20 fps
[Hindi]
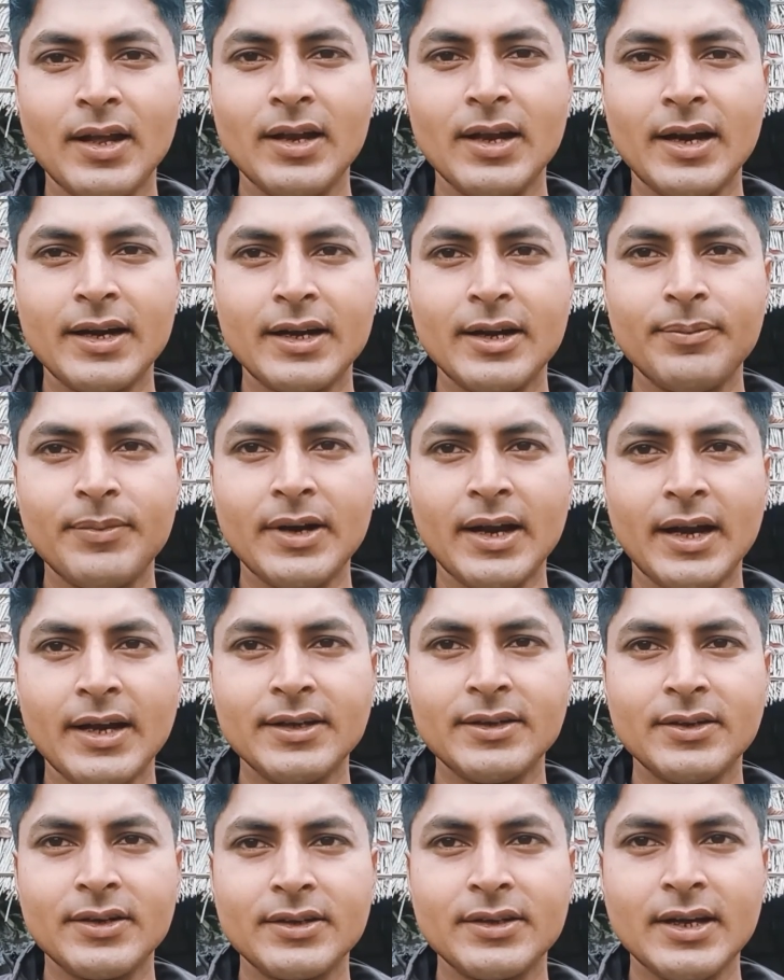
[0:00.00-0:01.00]
लड़का पढ़ाई
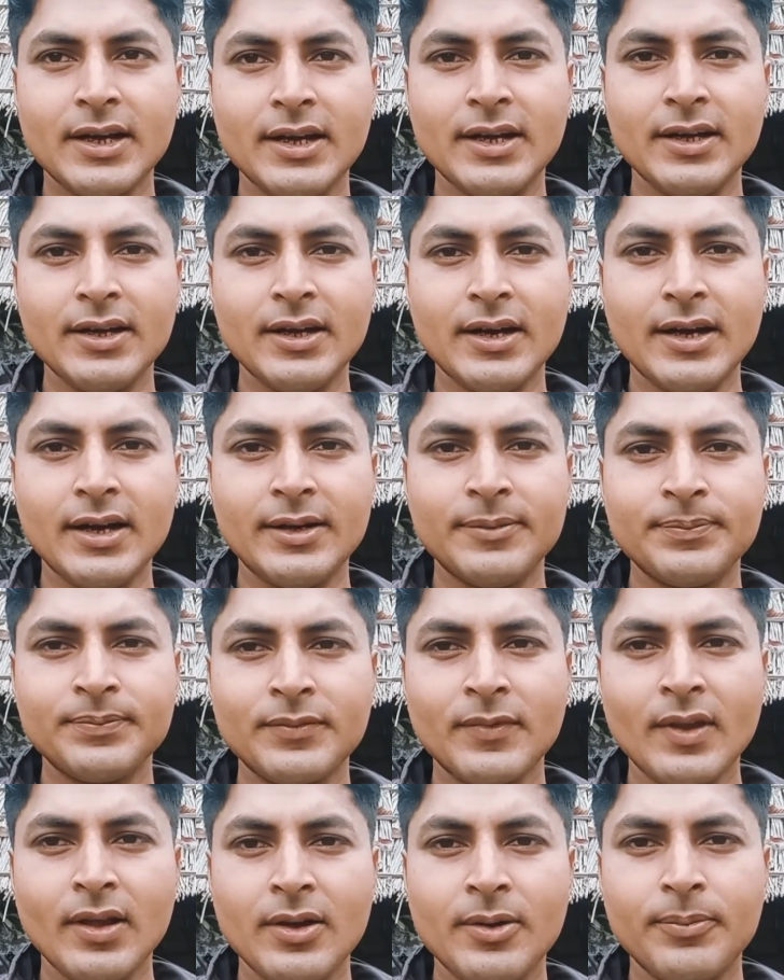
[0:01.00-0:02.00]
करता है या
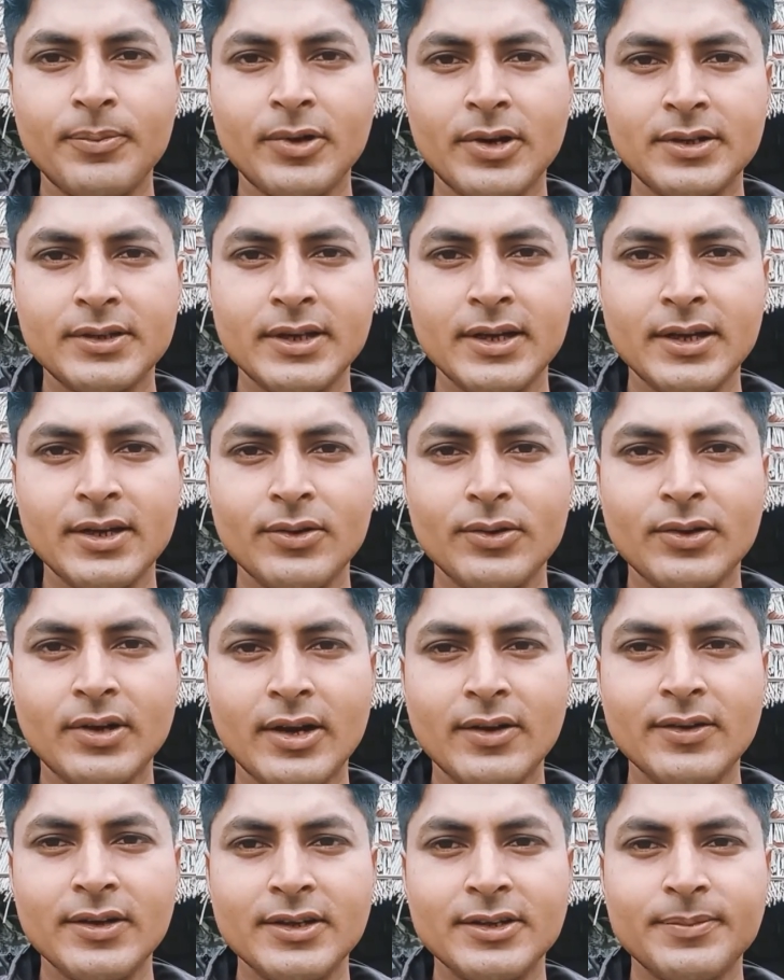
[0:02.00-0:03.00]
पढ़ते हैं लोग
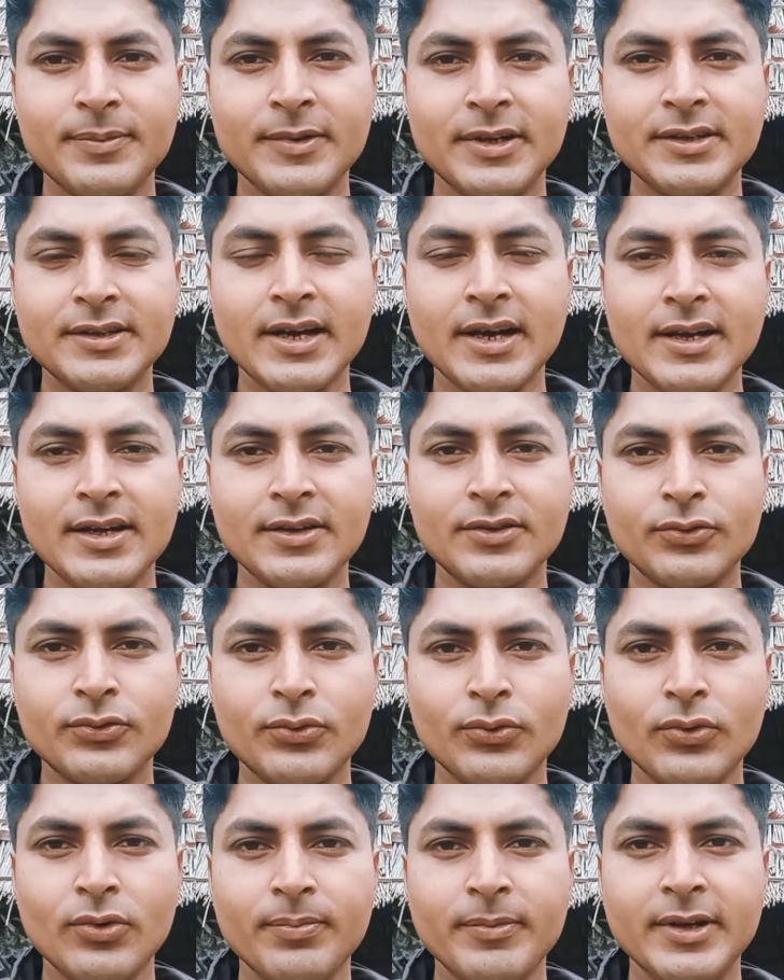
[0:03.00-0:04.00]
कॉलेज में चाहे
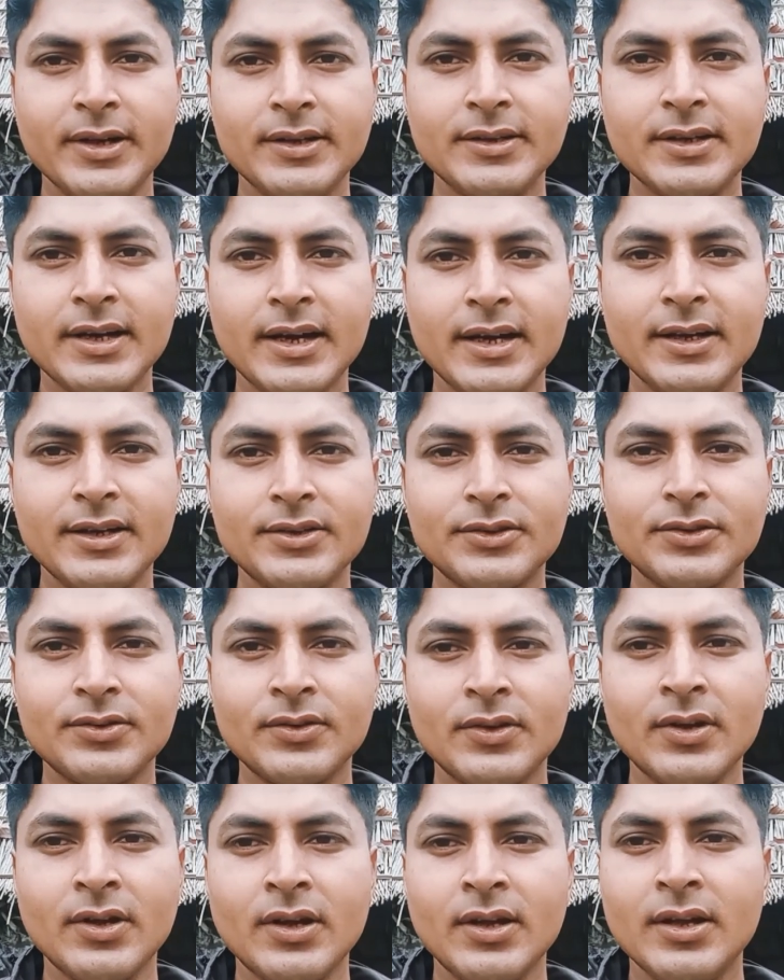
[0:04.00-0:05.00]
स्कूल में चाहे
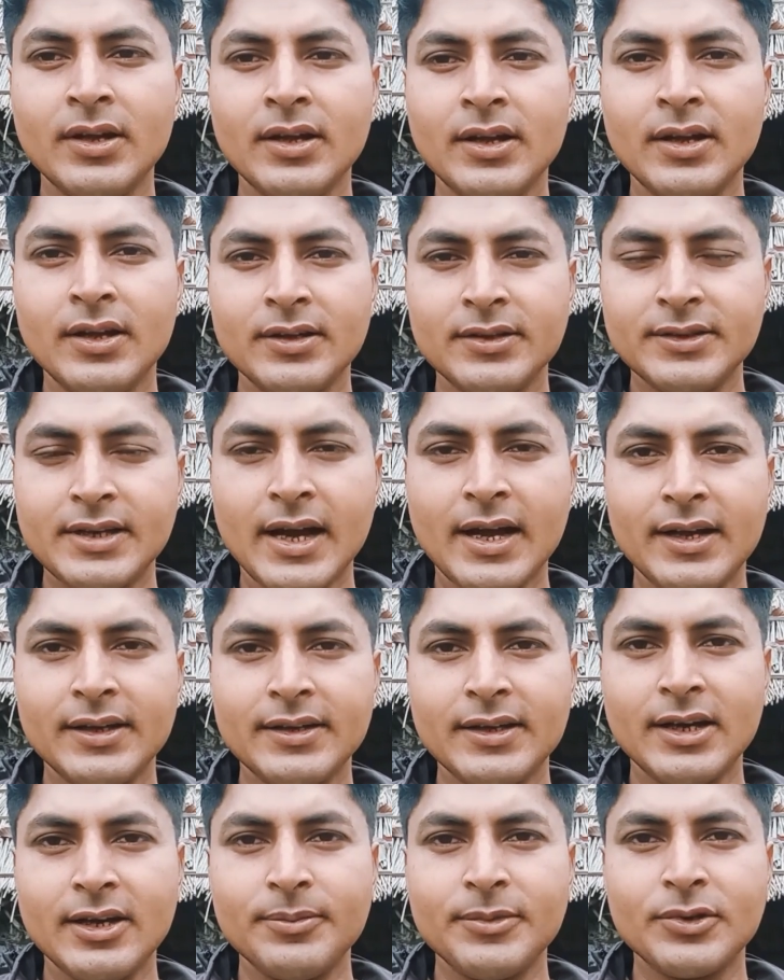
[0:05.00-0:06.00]
जहाँ
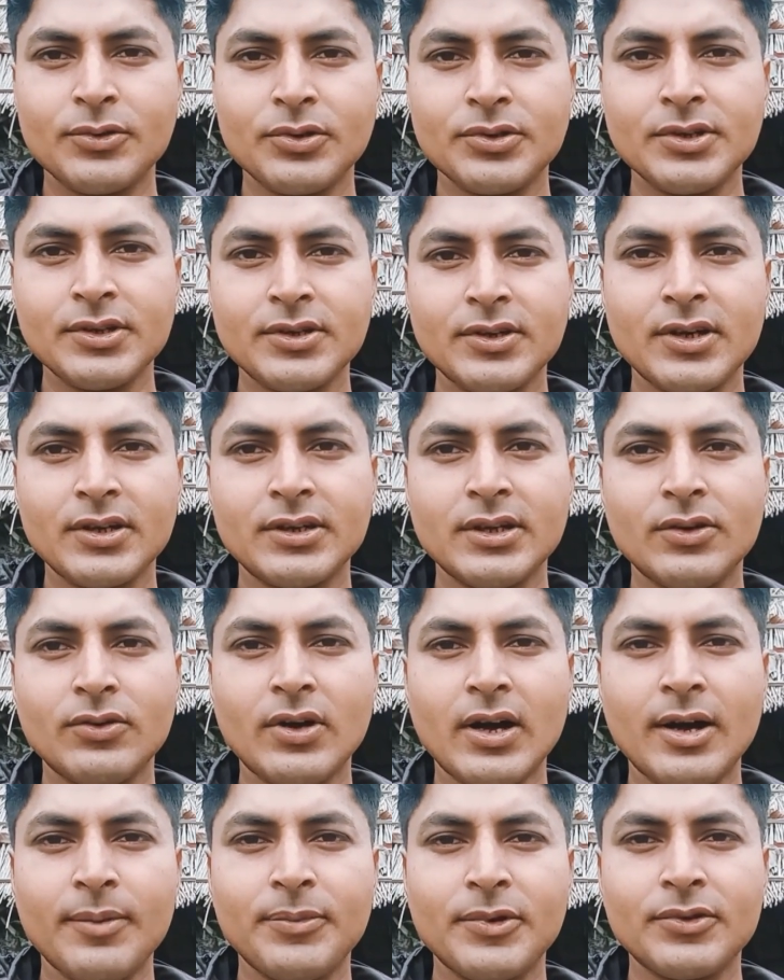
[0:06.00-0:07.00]
जहाँ भी कोचिंग करते हैं
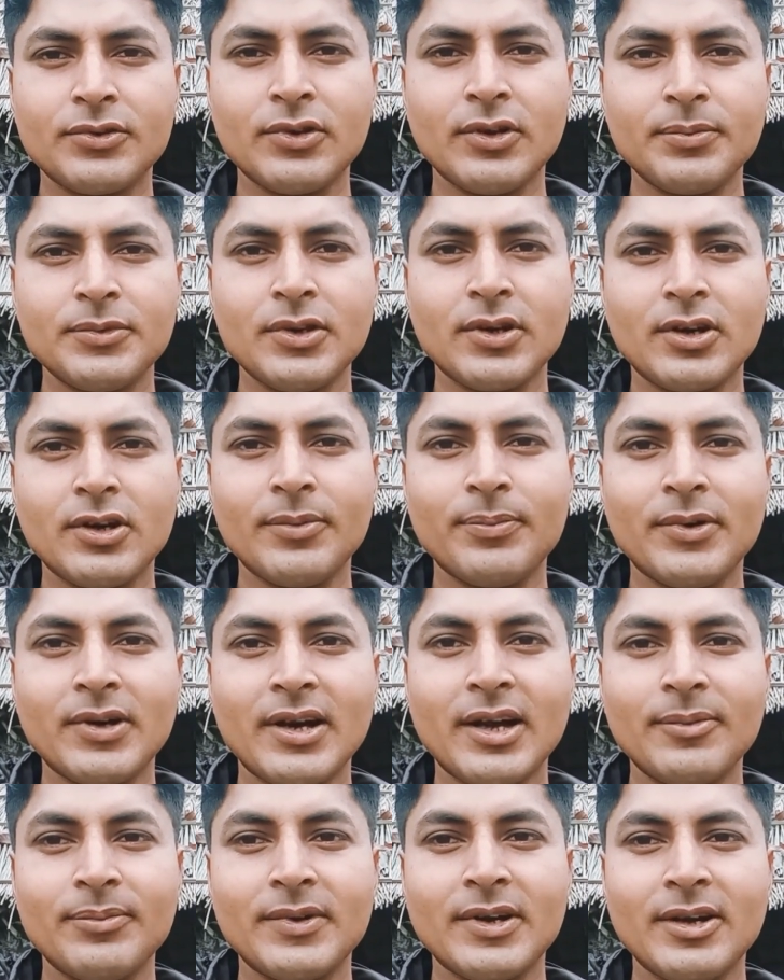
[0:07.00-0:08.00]
वहाँ पर सब जगह पर
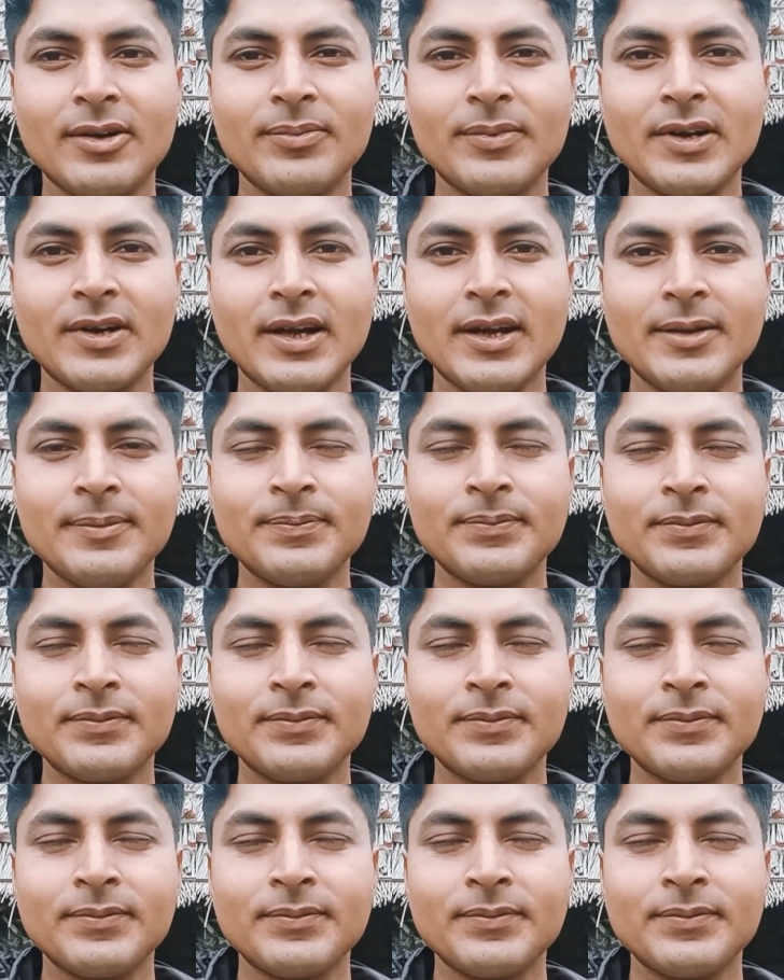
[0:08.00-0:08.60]
अपना अपना